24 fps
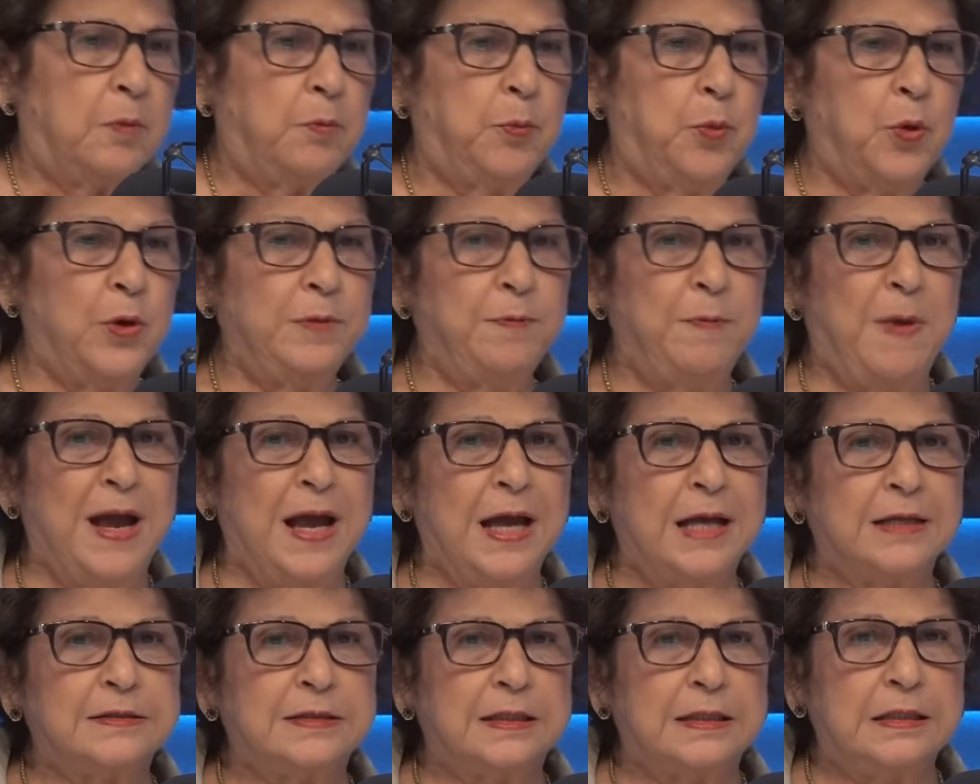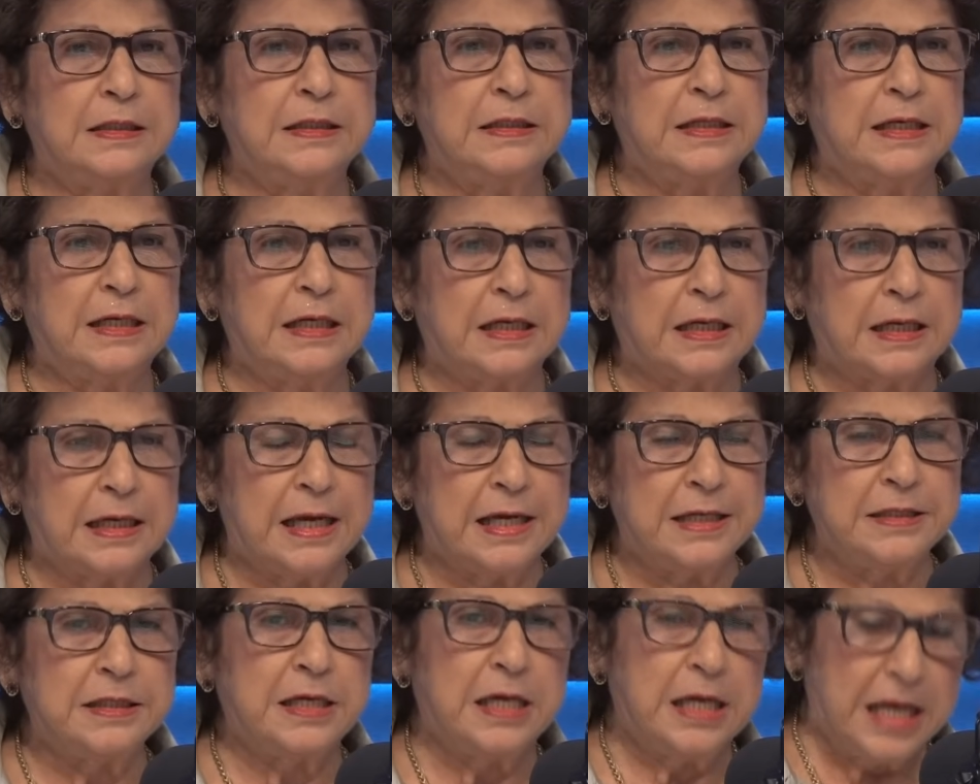pues van a salir a la
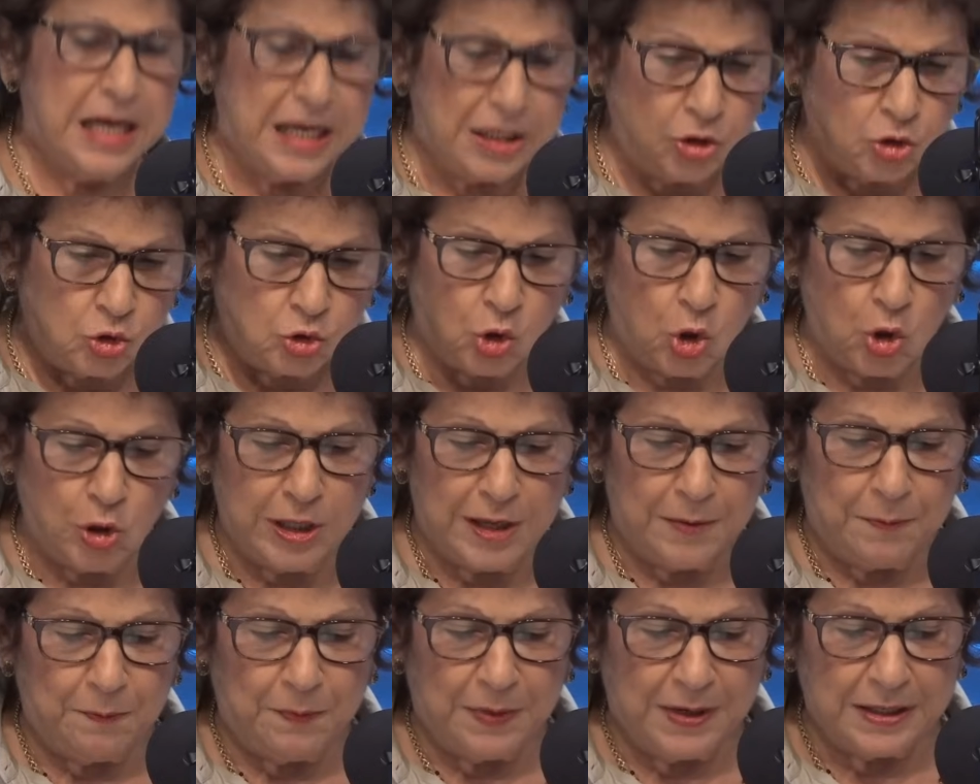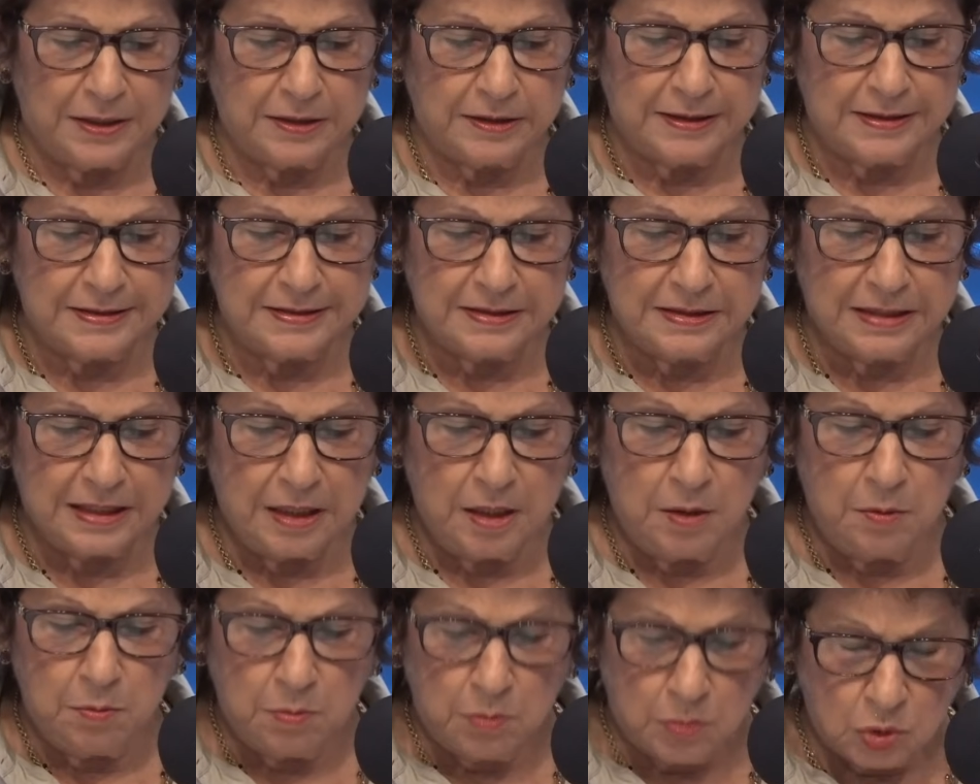calle en todas partes
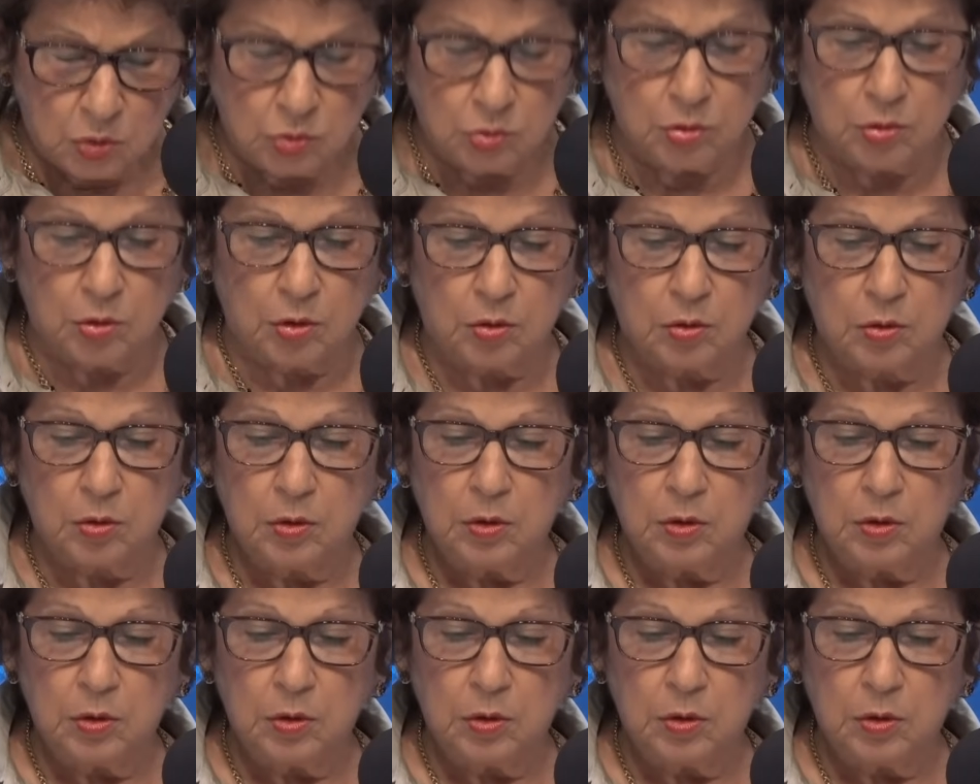del mundo,